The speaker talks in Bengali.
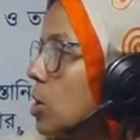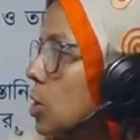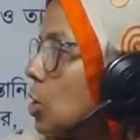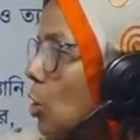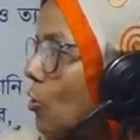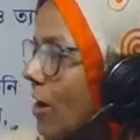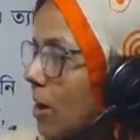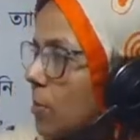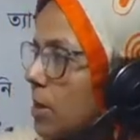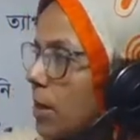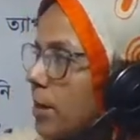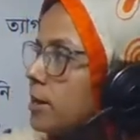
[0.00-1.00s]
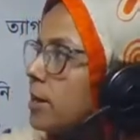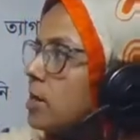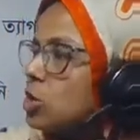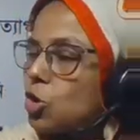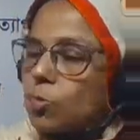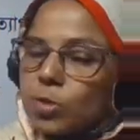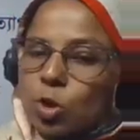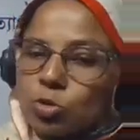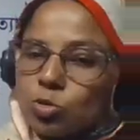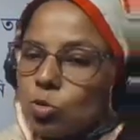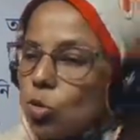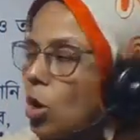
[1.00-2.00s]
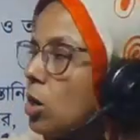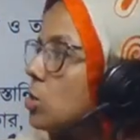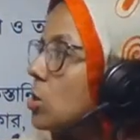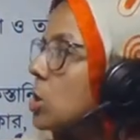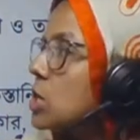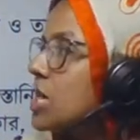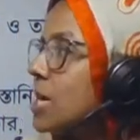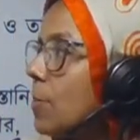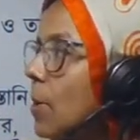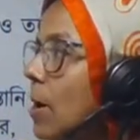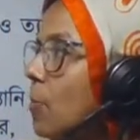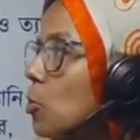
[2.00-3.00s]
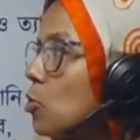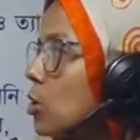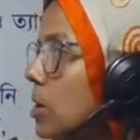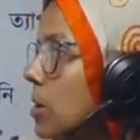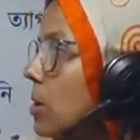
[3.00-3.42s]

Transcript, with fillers: চলো আরেকবার দেখে নেই শব্দের অর্থগুলো সেবাব্রতী